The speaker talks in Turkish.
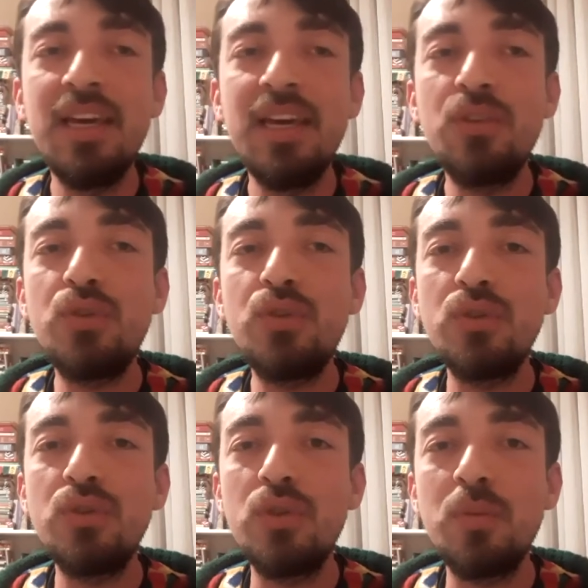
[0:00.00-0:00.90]

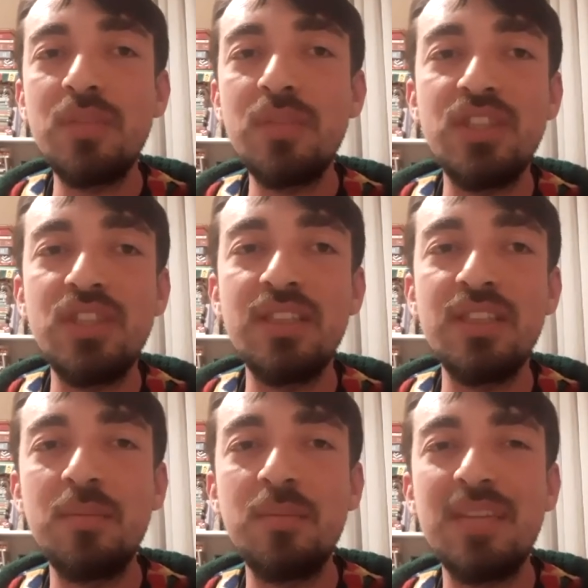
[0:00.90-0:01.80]
Düşündüm,
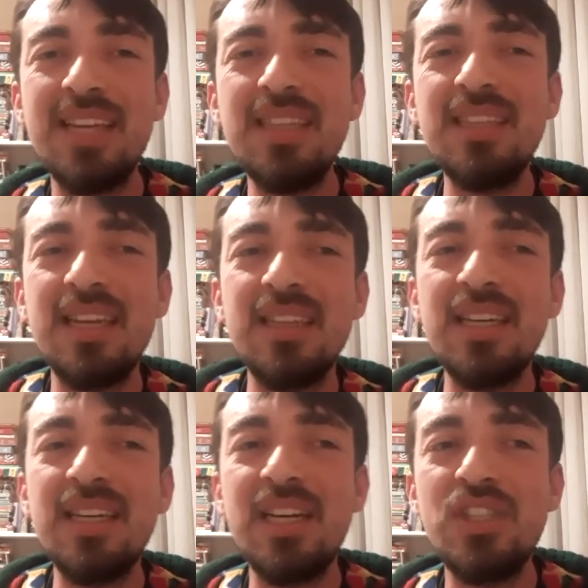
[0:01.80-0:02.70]
taşındım, tatlı tatlı
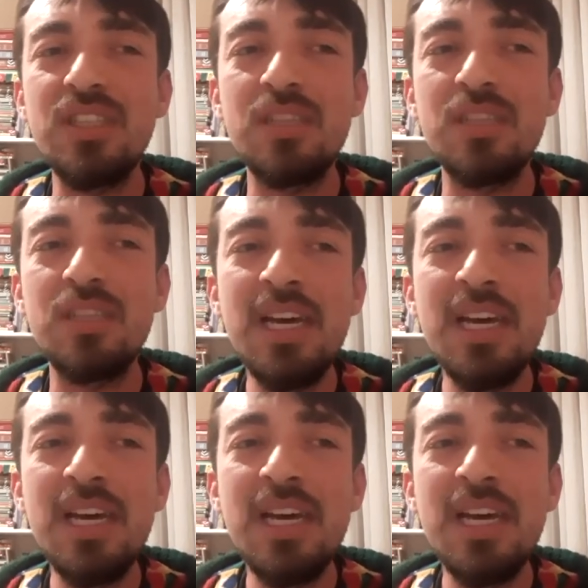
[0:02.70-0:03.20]
kaşındım.